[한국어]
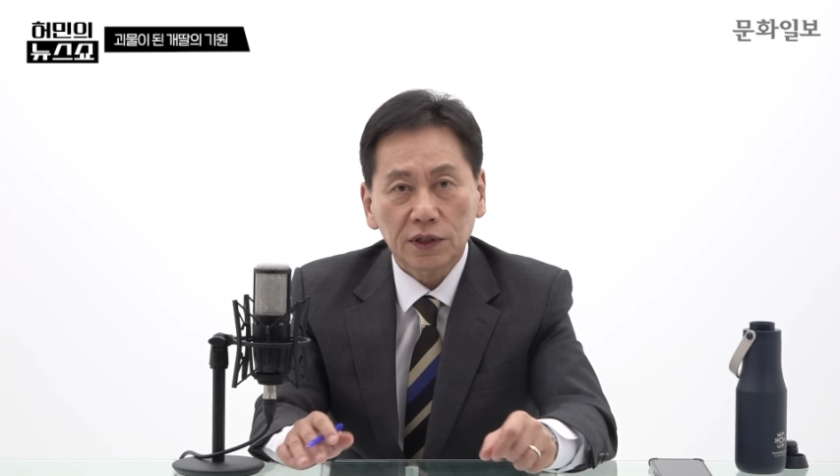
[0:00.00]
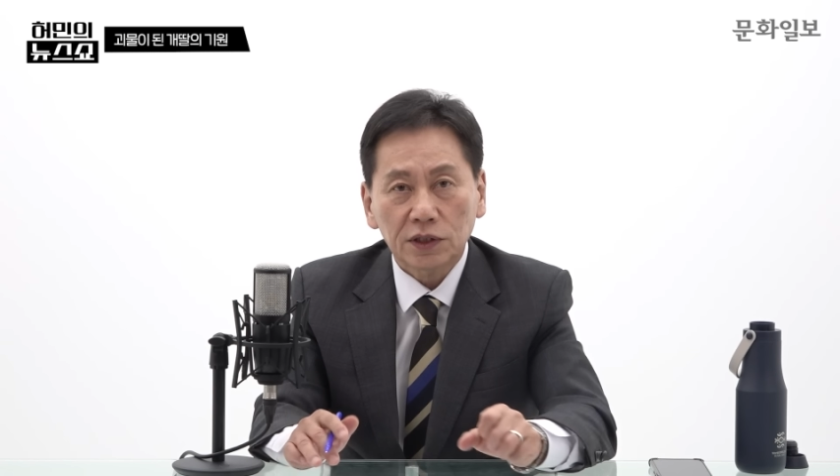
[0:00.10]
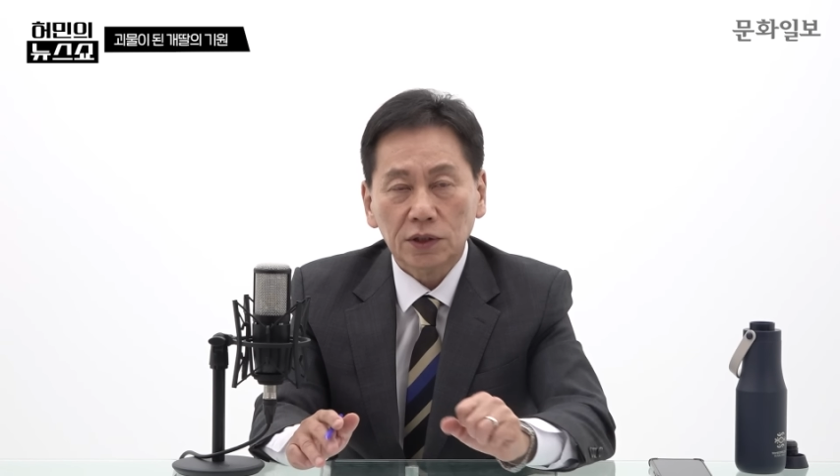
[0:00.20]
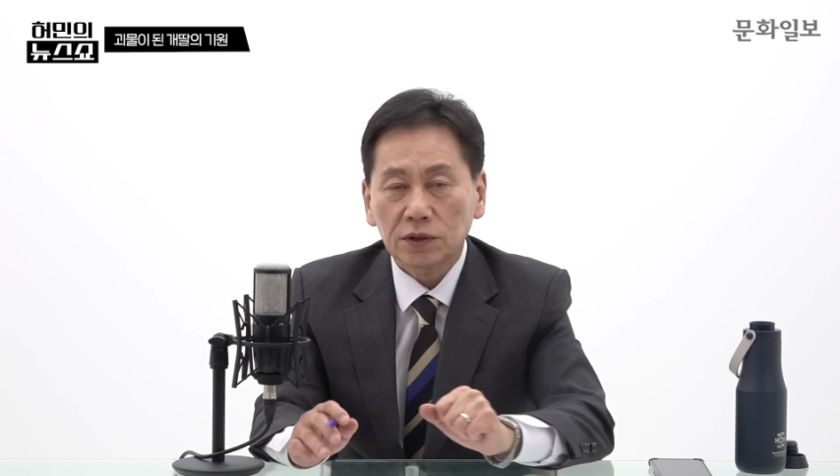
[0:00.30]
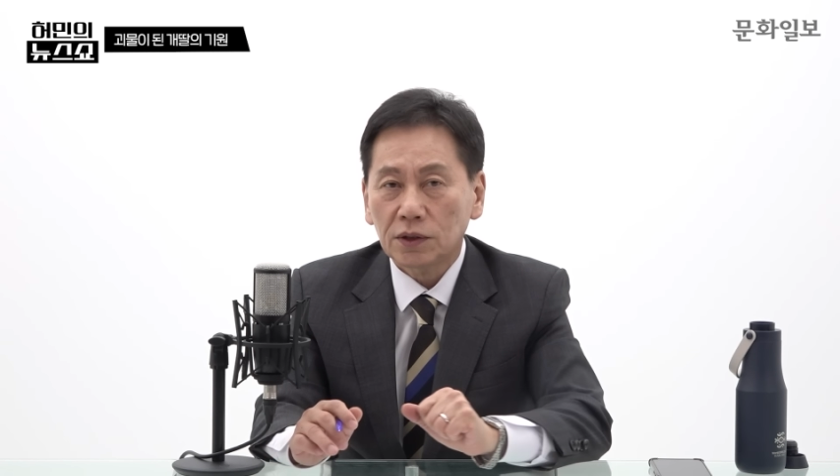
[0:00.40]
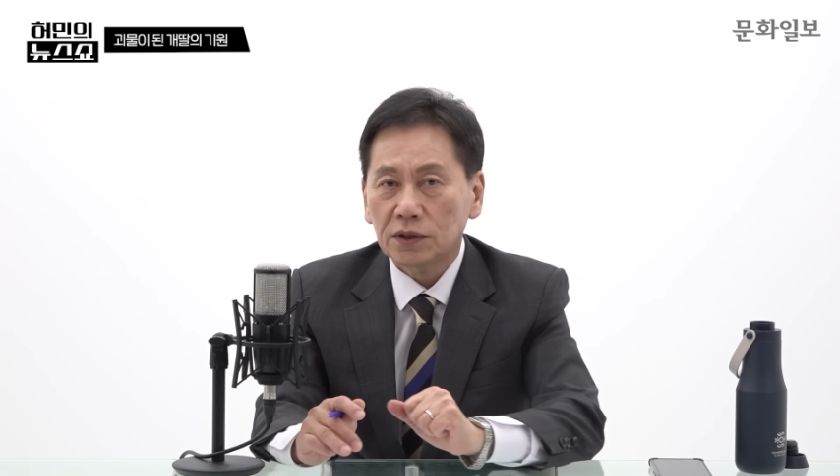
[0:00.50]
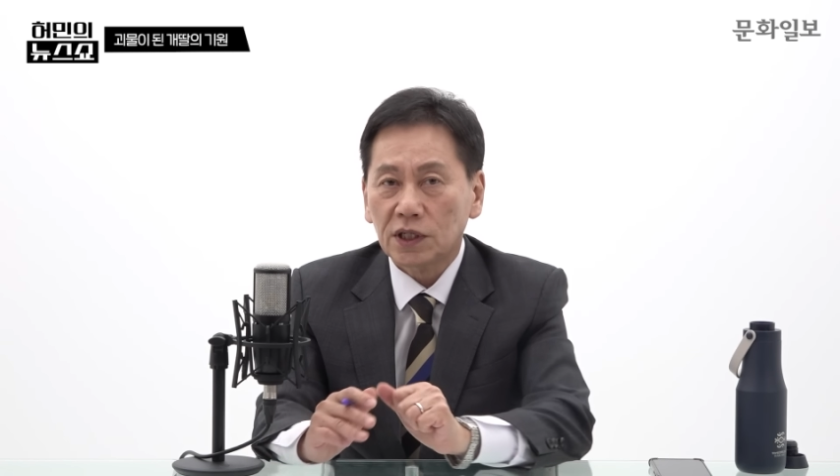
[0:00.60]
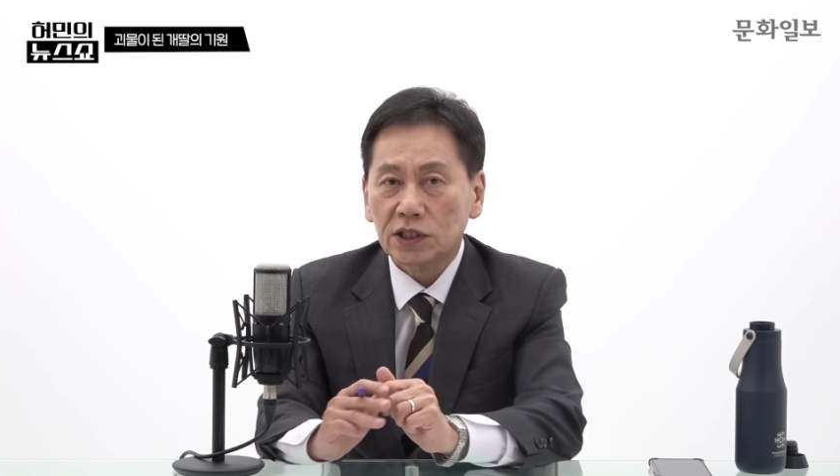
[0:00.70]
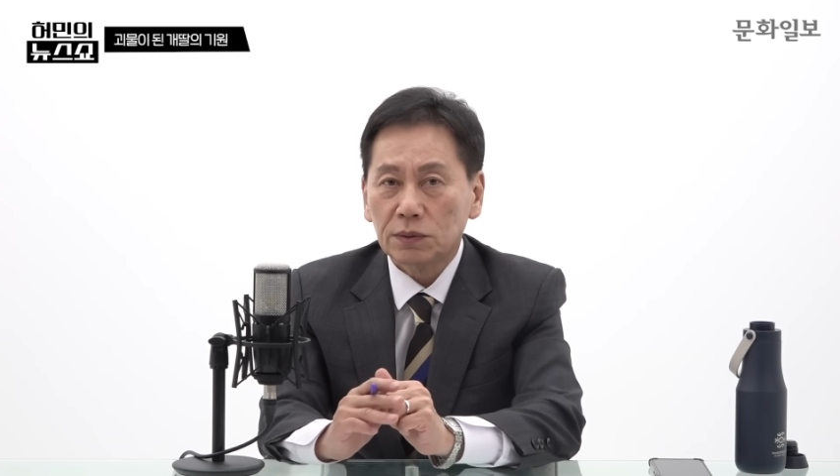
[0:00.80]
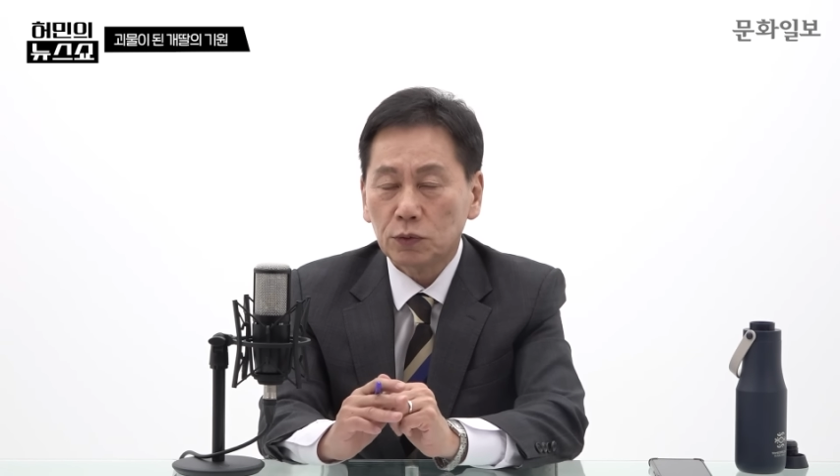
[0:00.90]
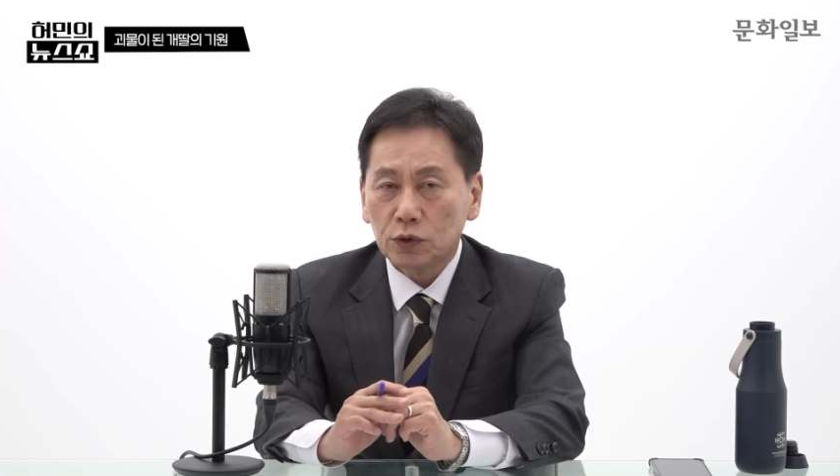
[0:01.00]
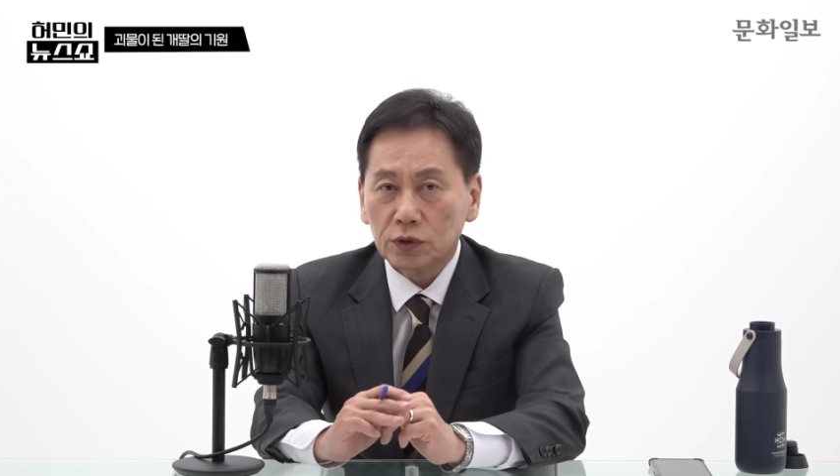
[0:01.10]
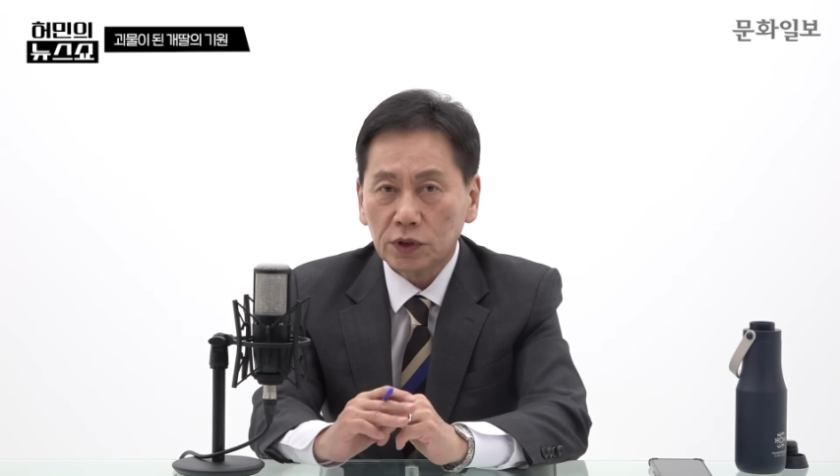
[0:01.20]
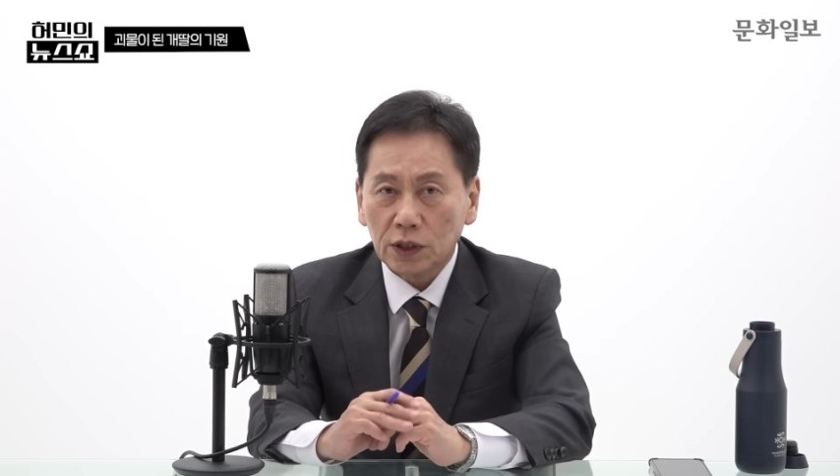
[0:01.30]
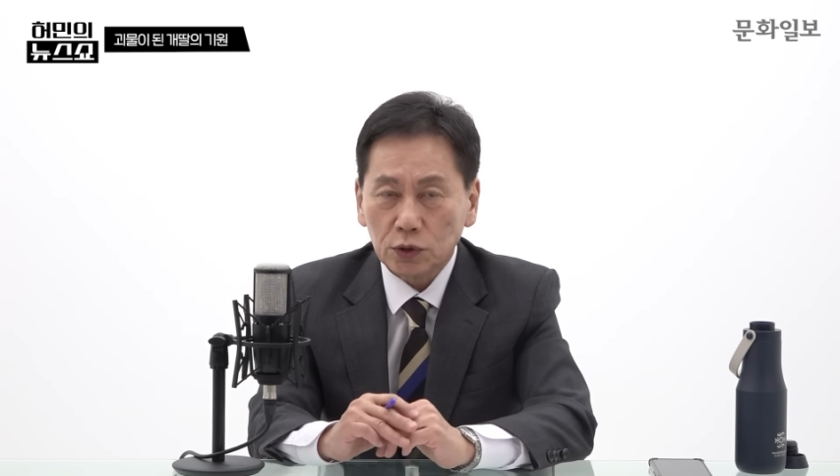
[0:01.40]
2000년
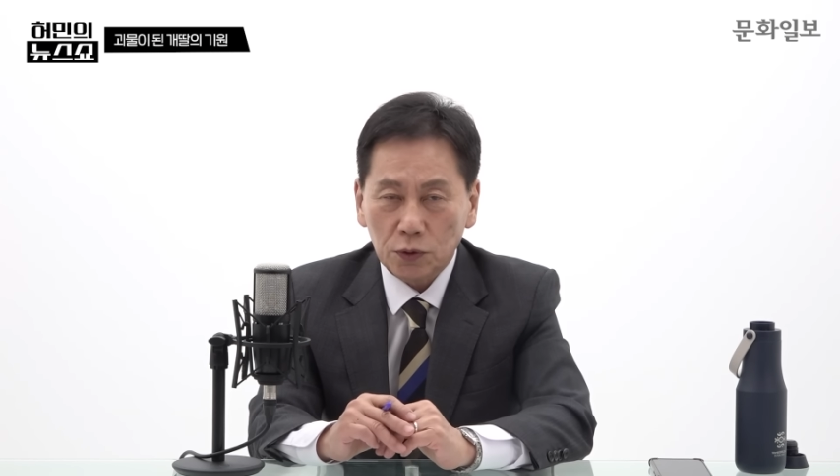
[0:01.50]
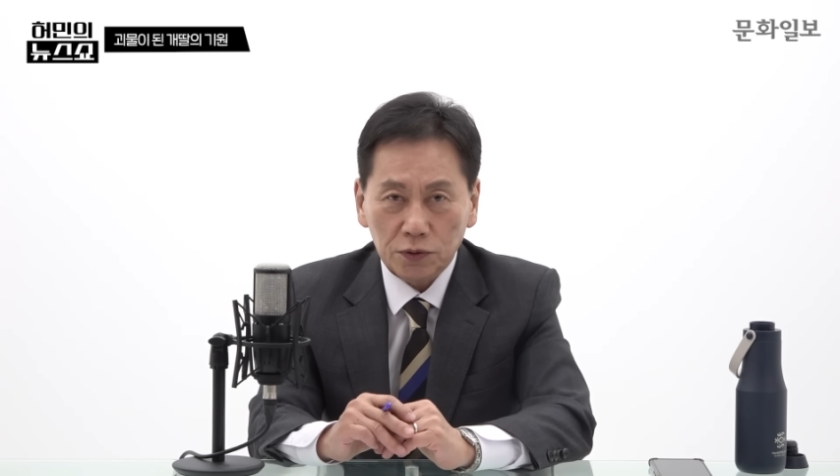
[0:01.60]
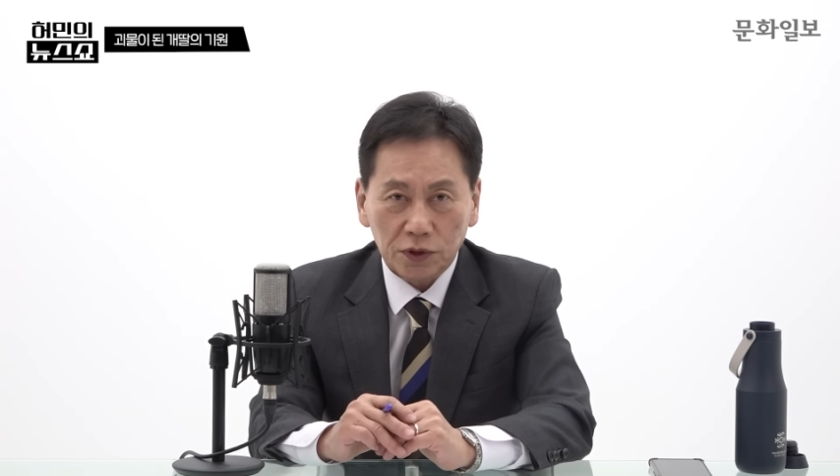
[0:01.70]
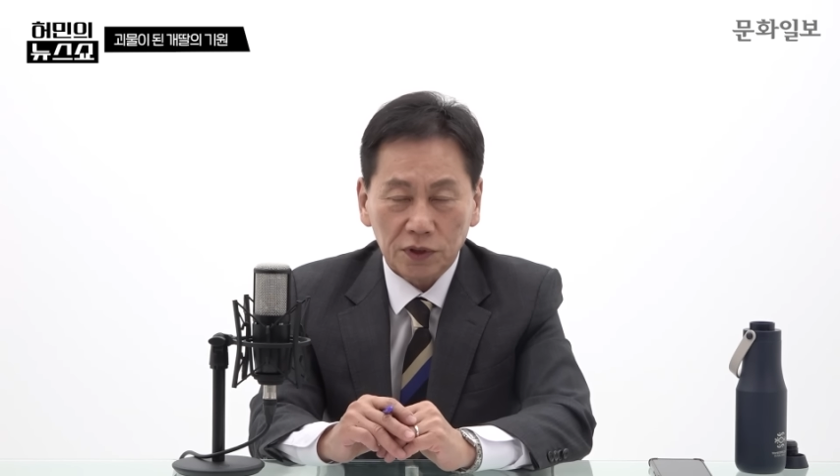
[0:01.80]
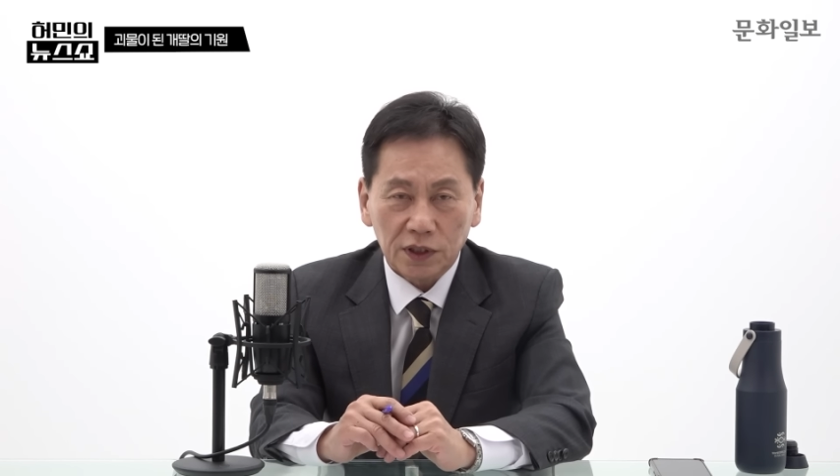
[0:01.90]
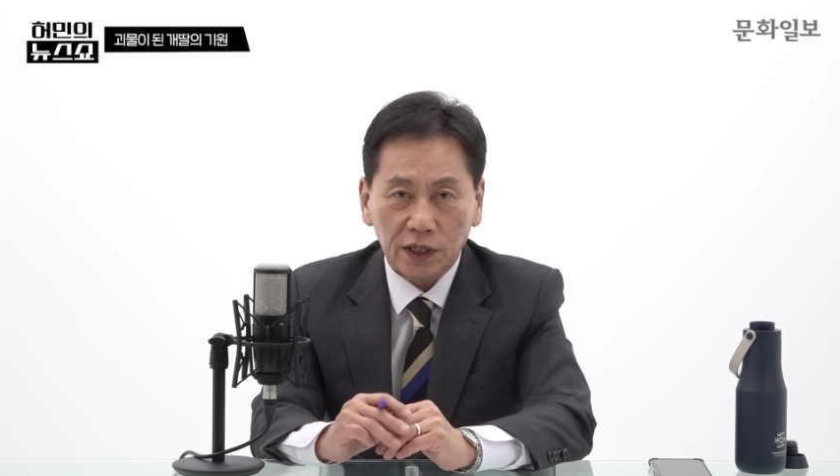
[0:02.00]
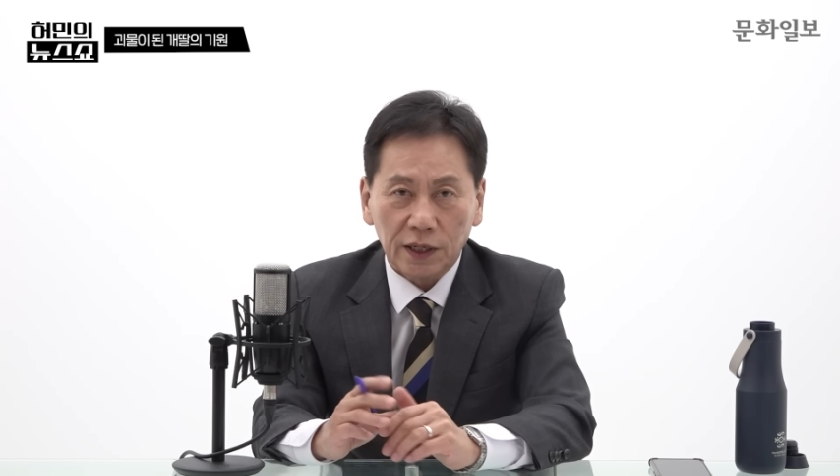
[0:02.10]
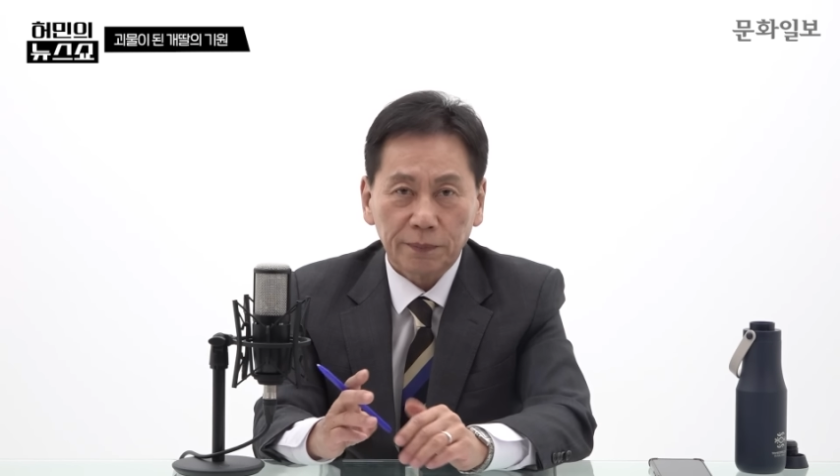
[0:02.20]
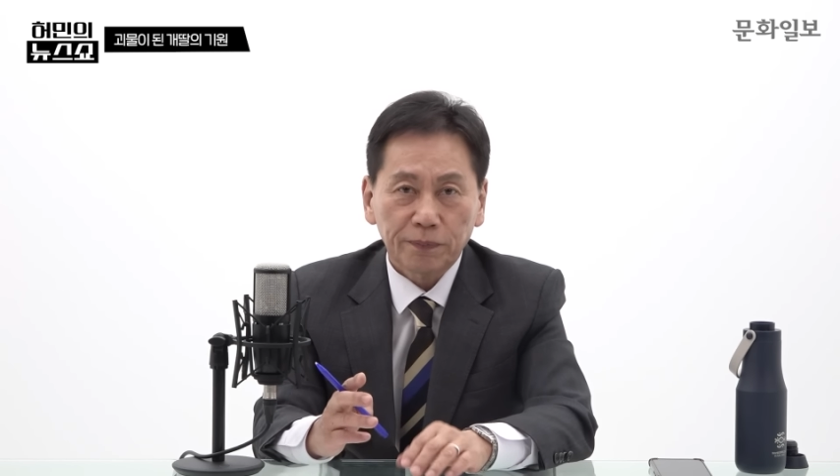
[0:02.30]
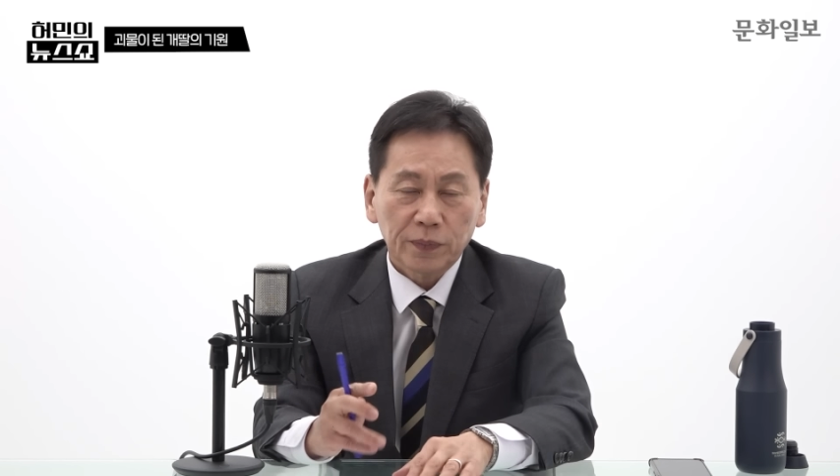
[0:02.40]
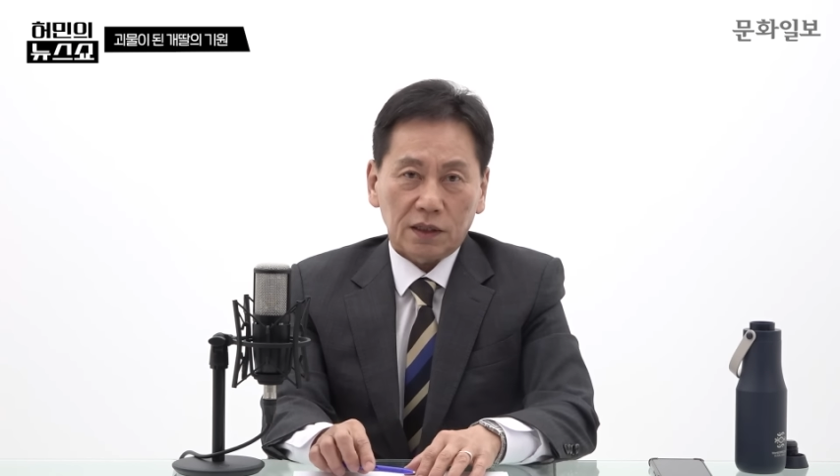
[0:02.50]
제16대 총선 때,